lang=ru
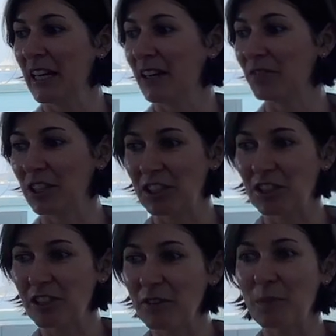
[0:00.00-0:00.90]
Вот эта
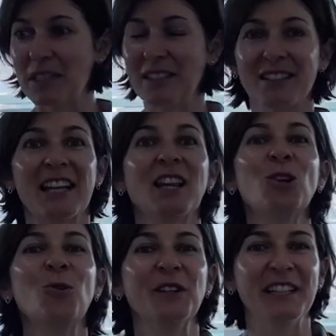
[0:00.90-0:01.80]
живопись
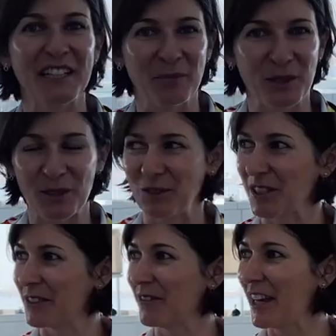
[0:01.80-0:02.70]
салонной мы ее
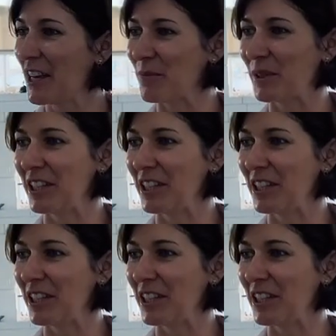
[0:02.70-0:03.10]
называем,